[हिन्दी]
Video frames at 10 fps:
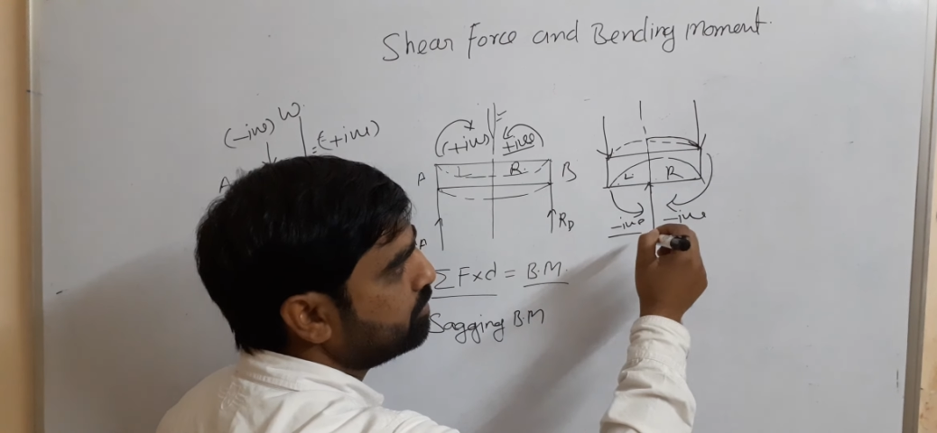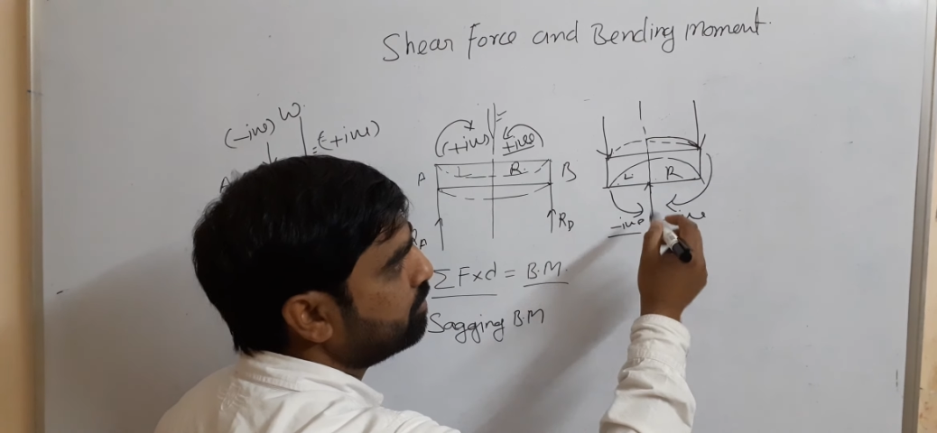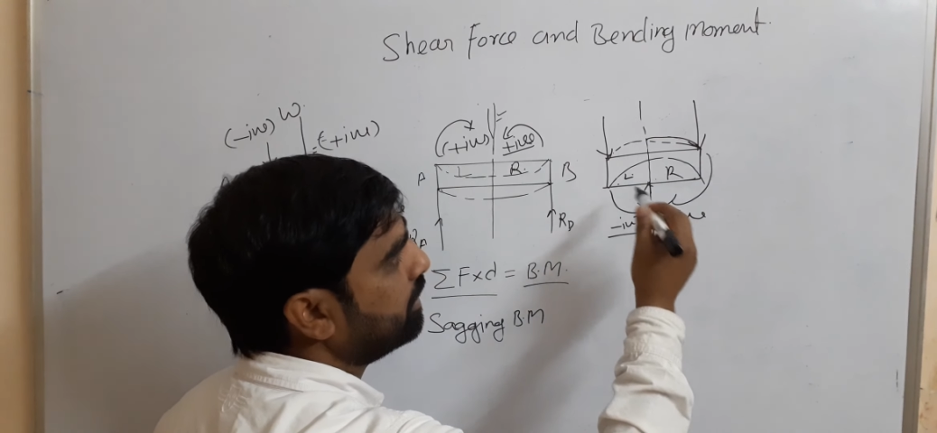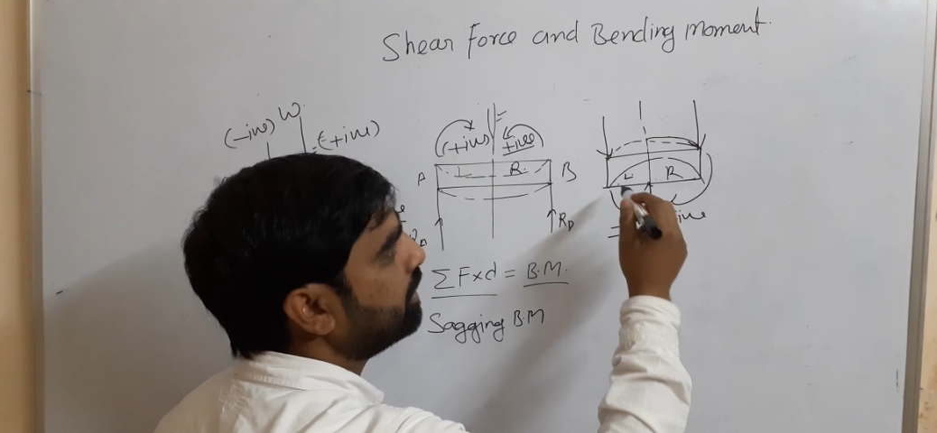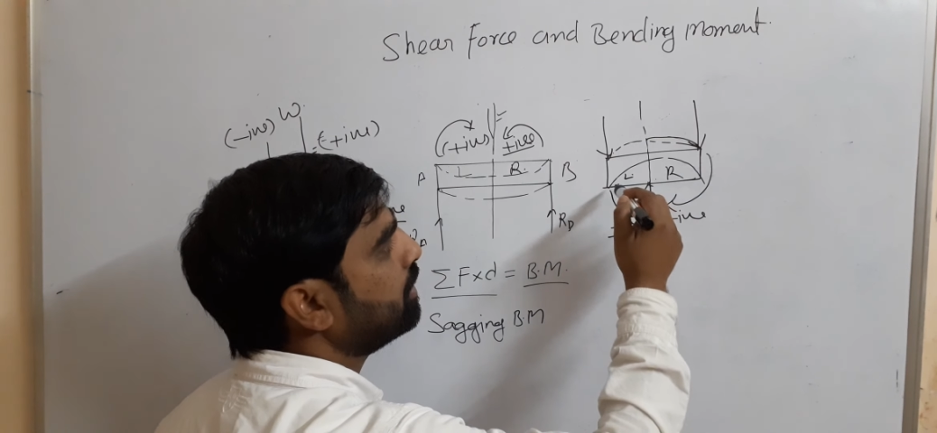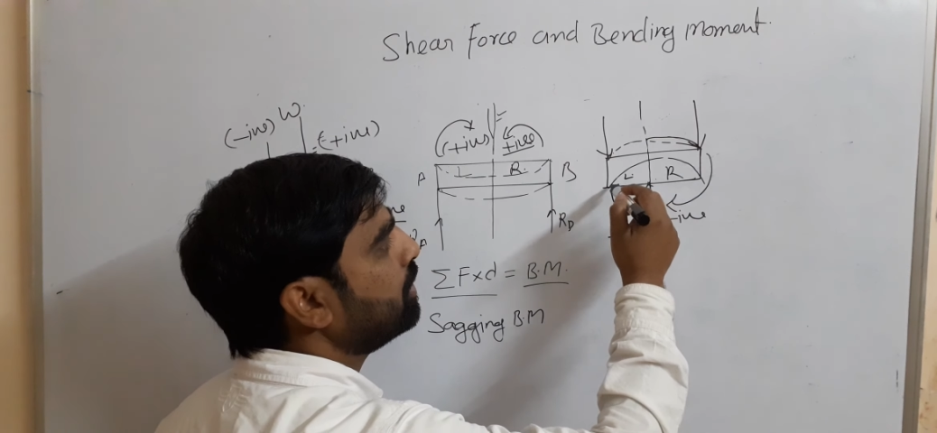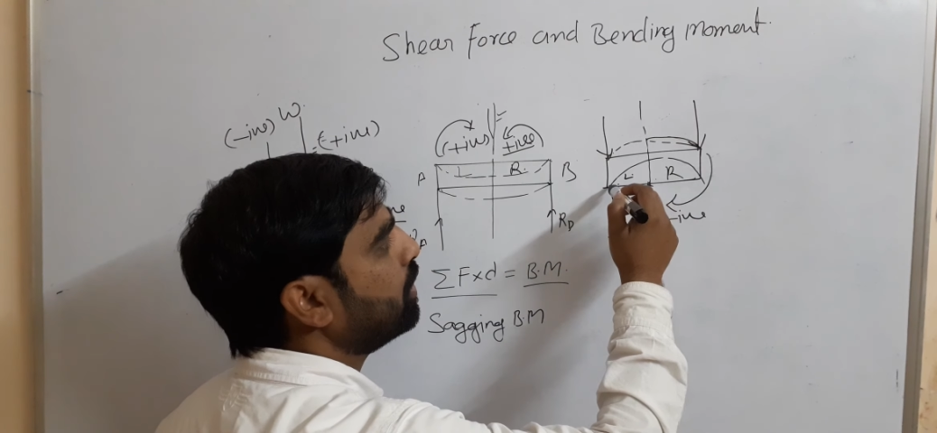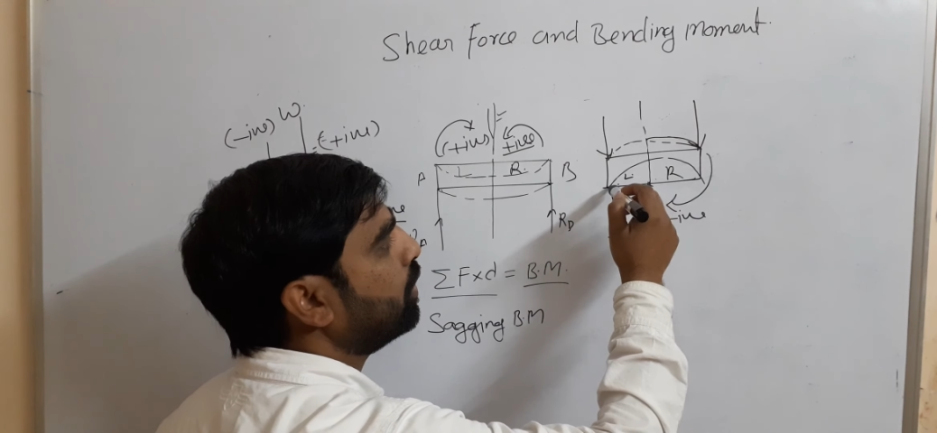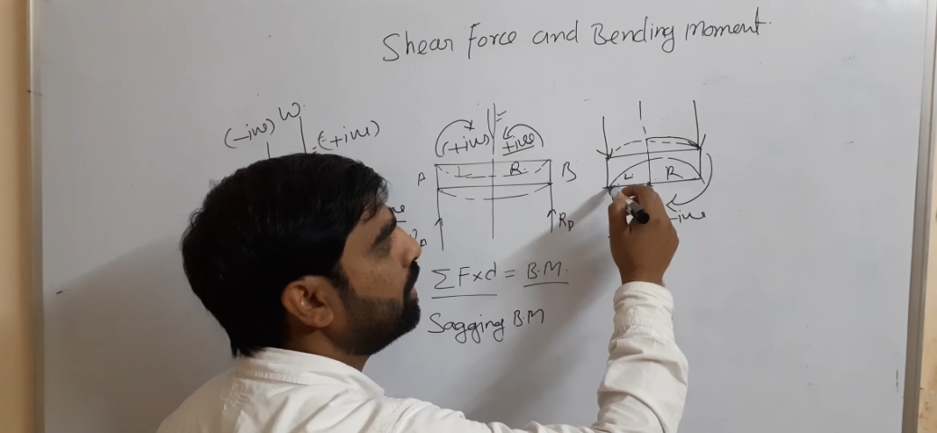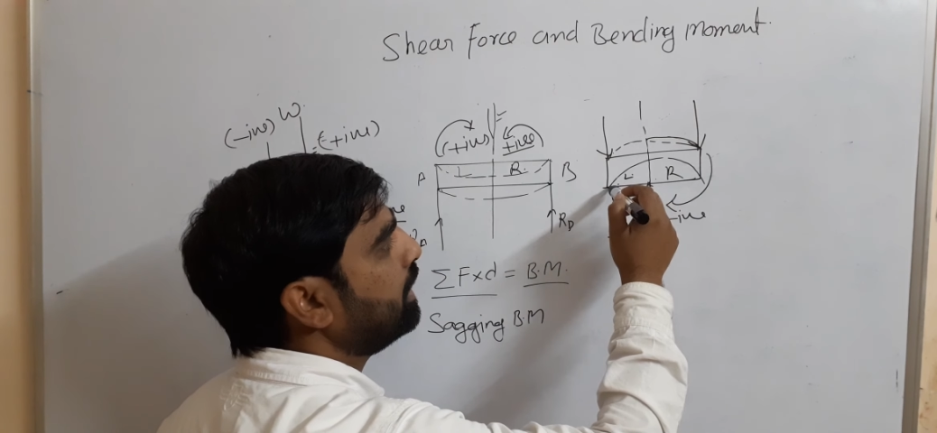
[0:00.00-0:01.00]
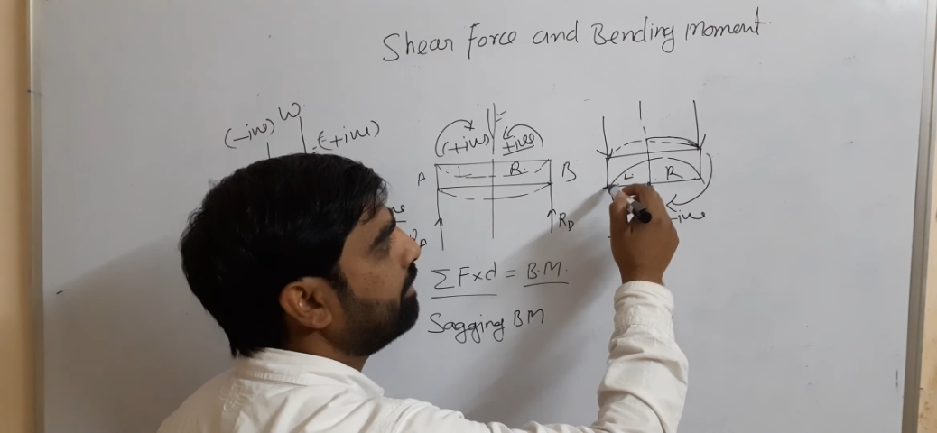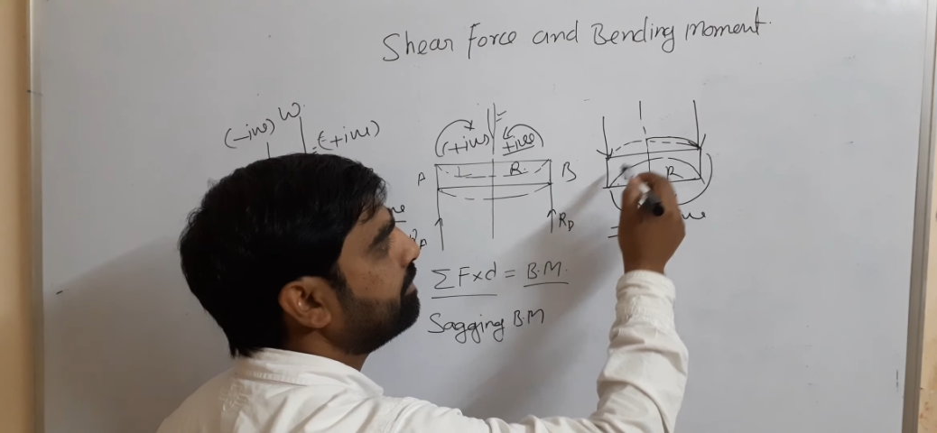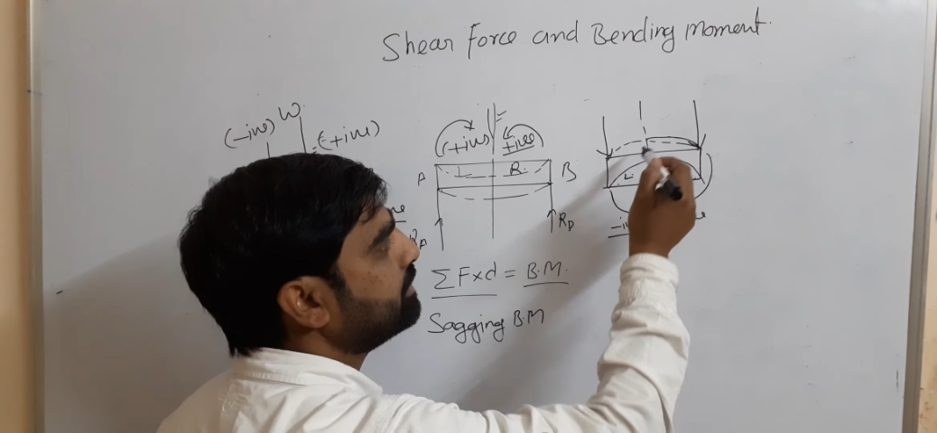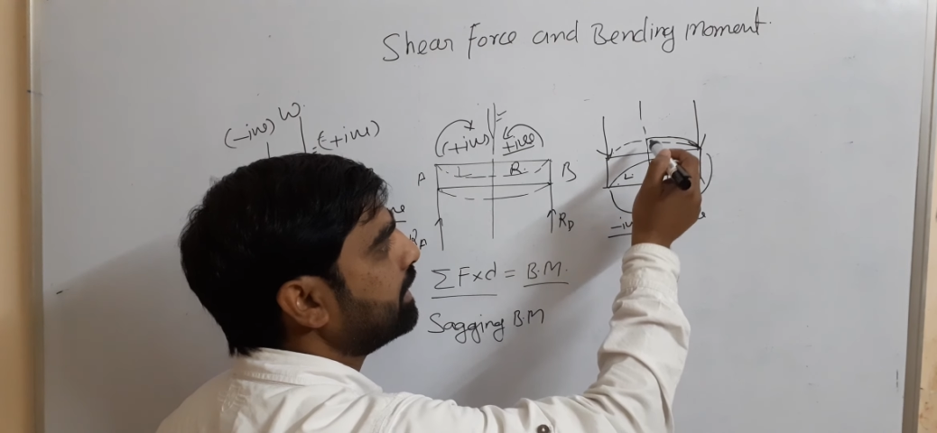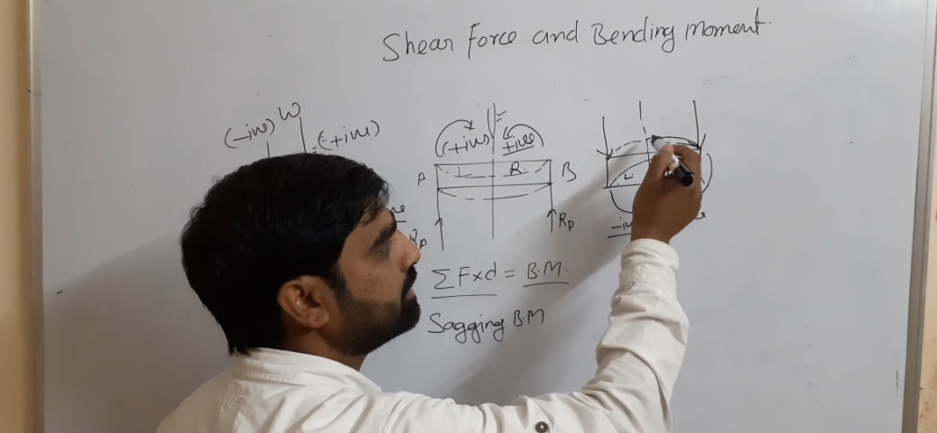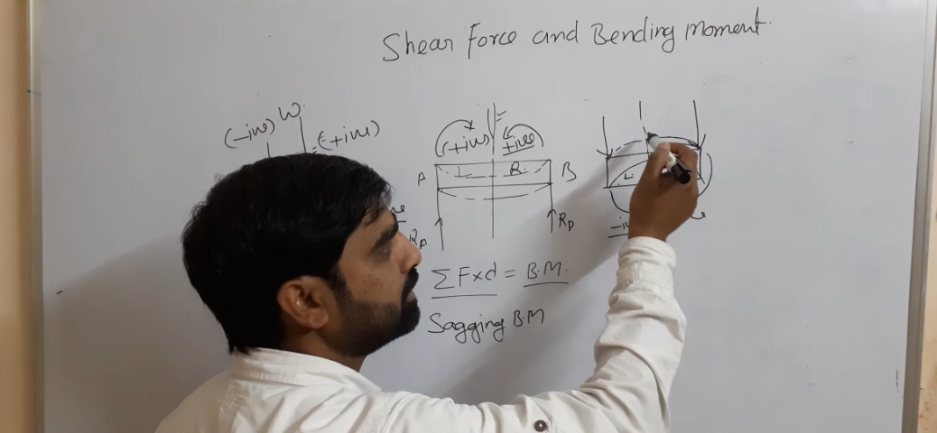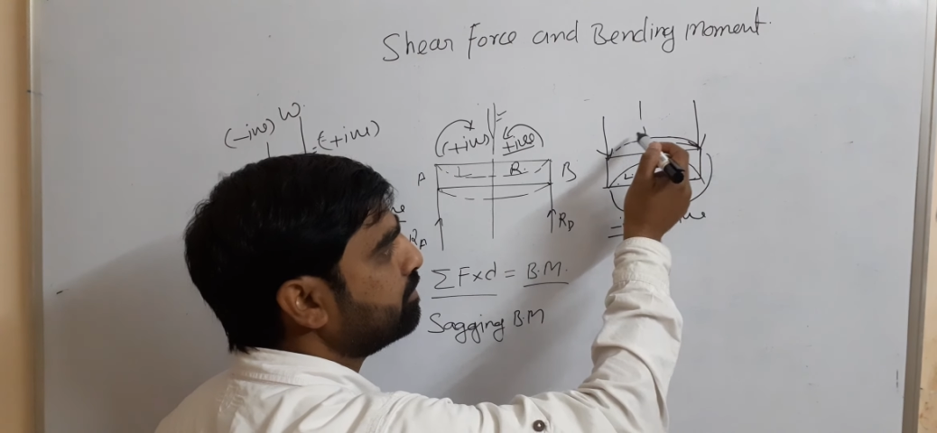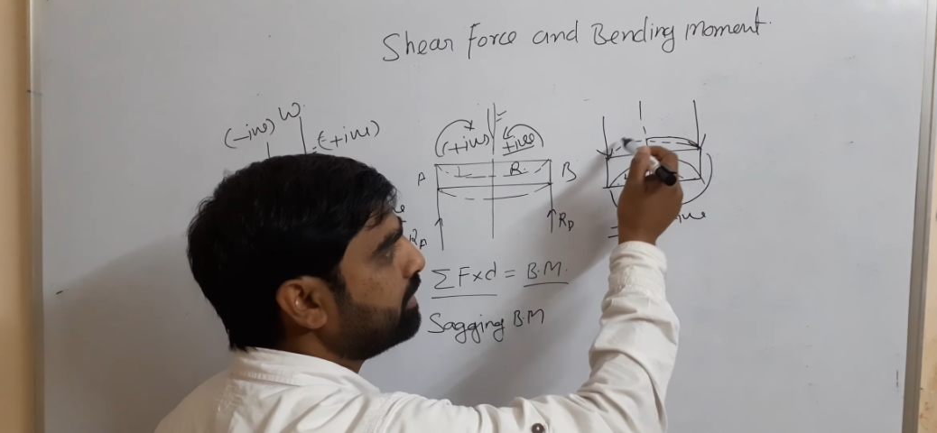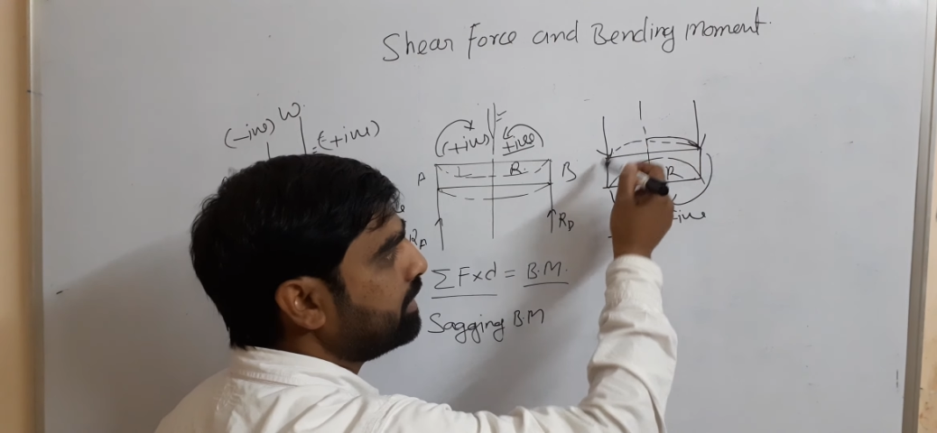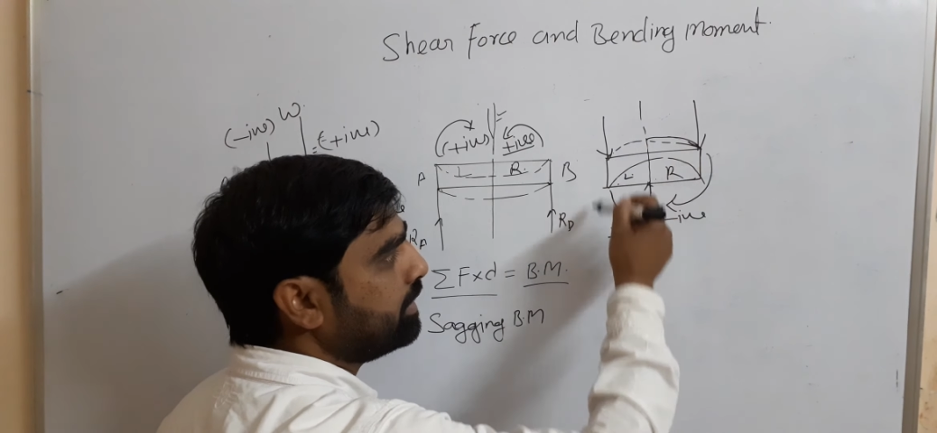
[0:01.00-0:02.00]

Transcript: मूवमेंट और लेफ्ट सेक्शन में